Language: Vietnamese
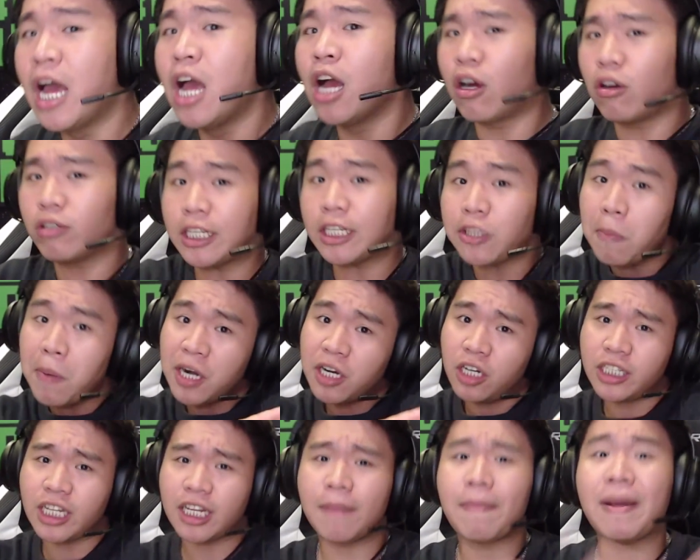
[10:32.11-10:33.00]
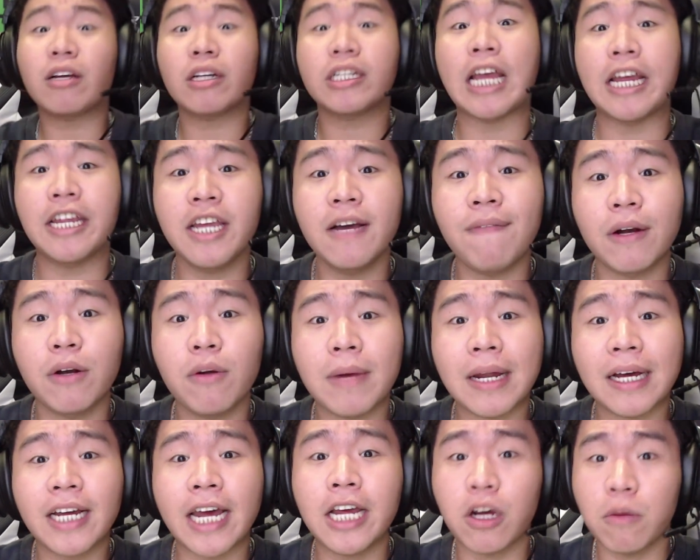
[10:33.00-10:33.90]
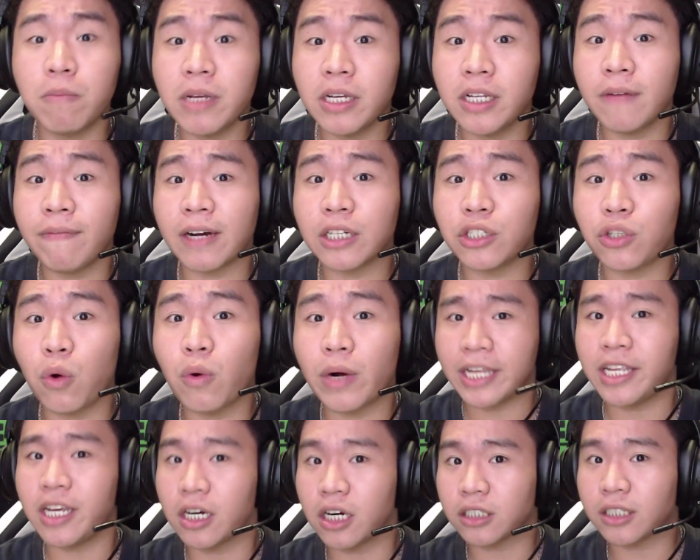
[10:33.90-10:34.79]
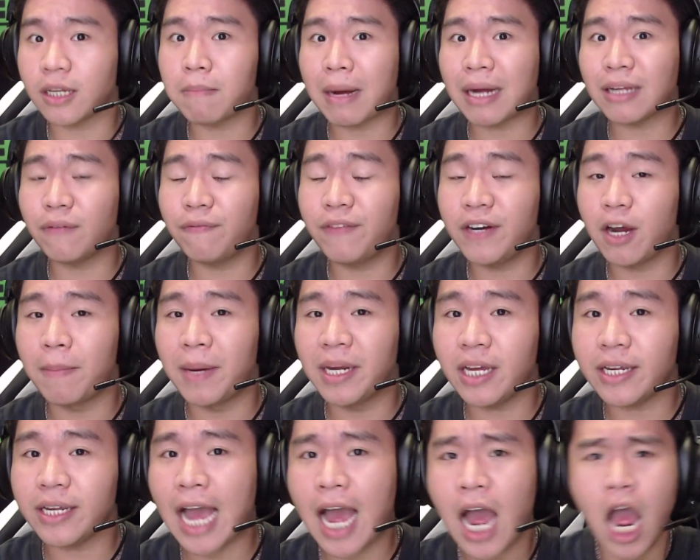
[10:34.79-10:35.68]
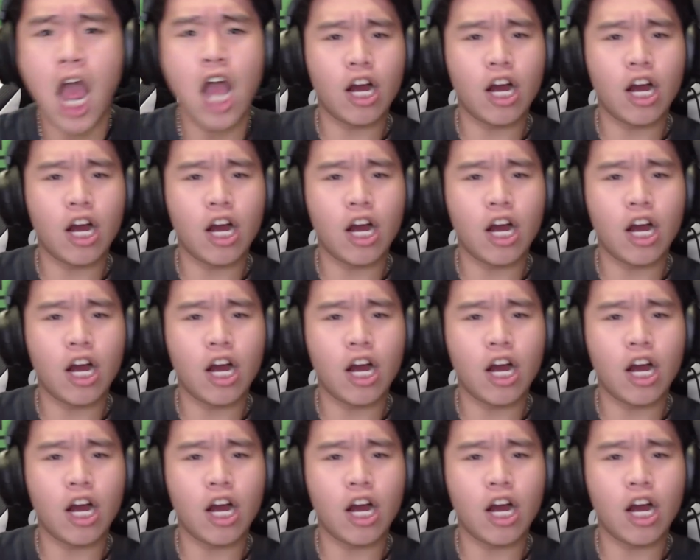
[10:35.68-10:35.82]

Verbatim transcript: Còn thấy tốt hơn nữa thì các bạn có thể nhấn vào nút đăng ký cũng như nhấn vào cái chuông để nhận được thông báo từ video mới nhất nhé.